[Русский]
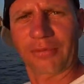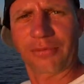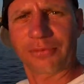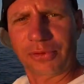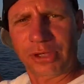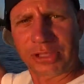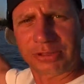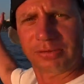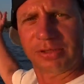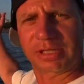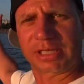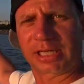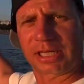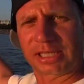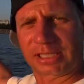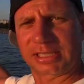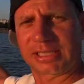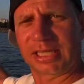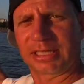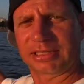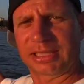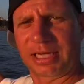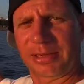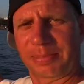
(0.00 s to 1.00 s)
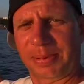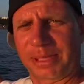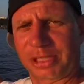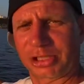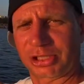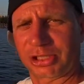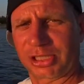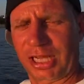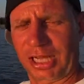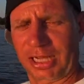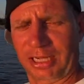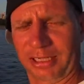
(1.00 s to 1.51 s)
Вот ведь красота
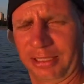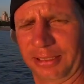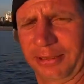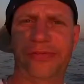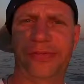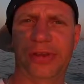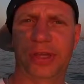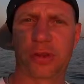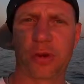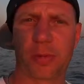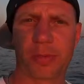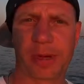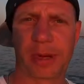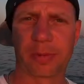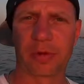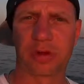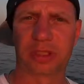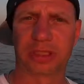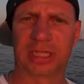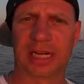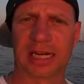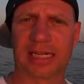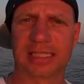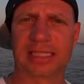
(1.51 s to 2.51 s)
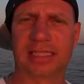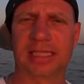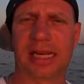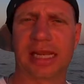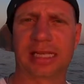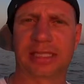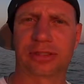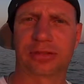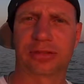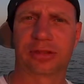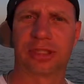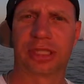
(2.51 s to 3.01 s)
пошла. Веду прямую
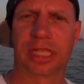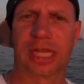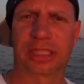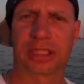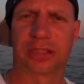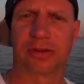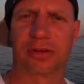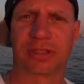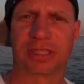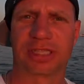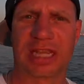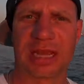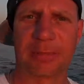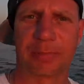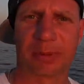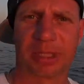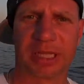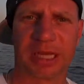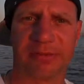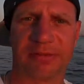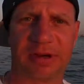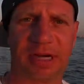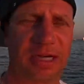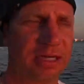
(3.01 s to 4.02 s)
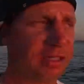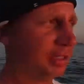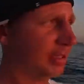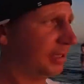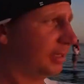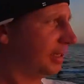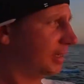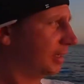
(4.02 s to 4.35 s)
трансляцию нашего заплыва.